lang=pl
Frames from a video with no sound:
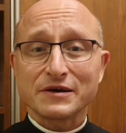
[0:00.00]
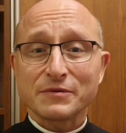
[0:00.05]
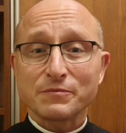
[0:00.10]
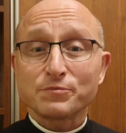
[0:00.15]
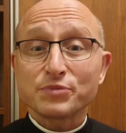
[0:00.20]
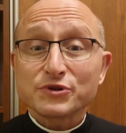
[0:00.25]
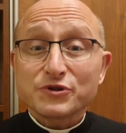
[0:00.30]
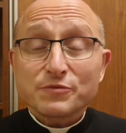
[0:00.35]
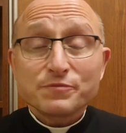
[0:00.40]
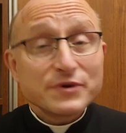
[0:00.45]

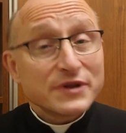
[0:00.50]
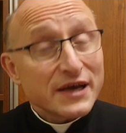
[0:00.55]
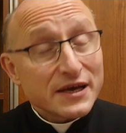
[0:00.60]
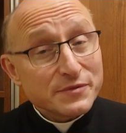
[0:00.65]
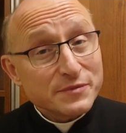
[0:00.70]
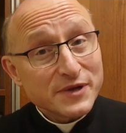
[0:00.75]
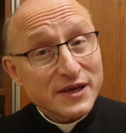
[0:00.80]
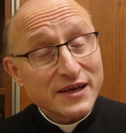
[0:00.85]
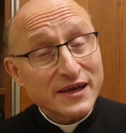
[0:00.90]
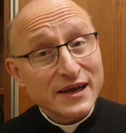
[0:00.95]
bo to
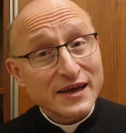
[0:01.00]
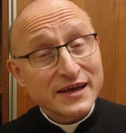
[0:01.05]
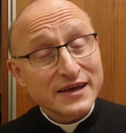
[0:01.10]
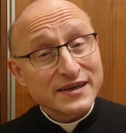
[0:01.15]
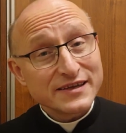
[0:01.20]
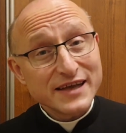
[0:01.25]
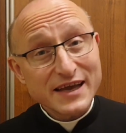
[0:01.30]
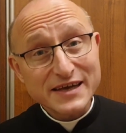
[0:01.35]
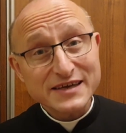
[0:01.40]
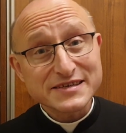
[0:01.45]
bynajmniej
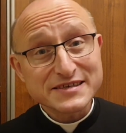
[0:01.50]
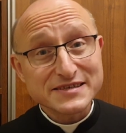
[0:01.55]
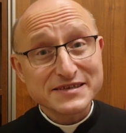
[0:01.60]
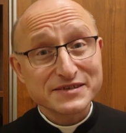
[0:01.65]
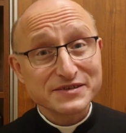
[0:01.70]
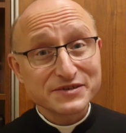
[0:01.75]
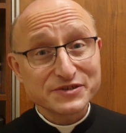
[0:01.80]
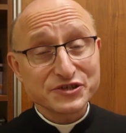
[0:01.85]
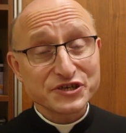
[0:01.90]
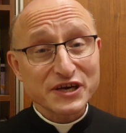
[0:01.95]
nie jest
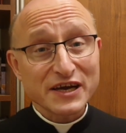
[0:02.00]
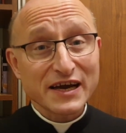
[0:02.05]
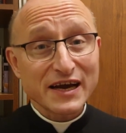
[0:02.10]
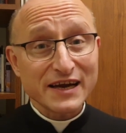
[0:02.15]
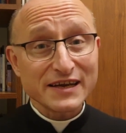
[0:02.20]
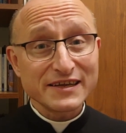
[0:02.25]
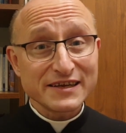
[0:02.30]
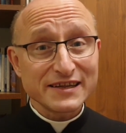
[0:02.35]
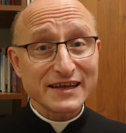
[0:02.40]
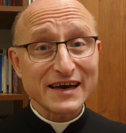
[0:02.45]

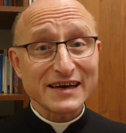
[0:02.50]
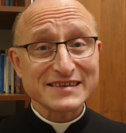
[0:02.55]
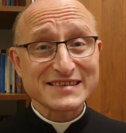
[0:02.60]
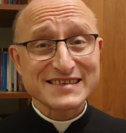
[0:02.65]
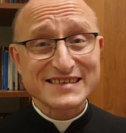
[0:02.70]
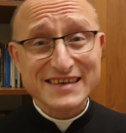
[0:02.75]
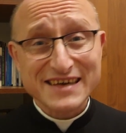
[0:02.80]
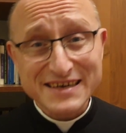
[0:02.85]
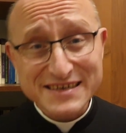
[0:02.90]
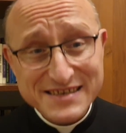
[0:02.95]
czekanie na
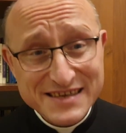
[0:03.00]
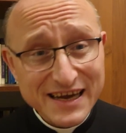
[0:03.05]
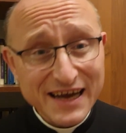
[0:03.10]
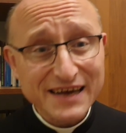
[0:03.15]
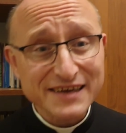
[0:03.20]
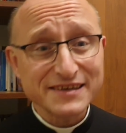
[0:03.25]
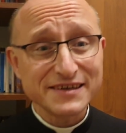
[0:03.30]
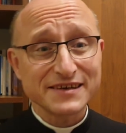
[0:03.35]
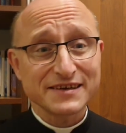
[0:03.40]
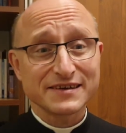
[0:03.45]

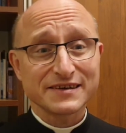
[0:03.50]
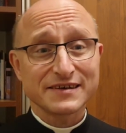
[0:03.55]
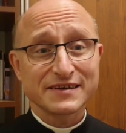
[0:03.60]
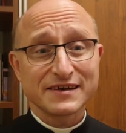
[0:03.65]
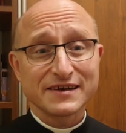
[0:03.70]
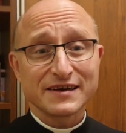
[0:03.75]
skazanie,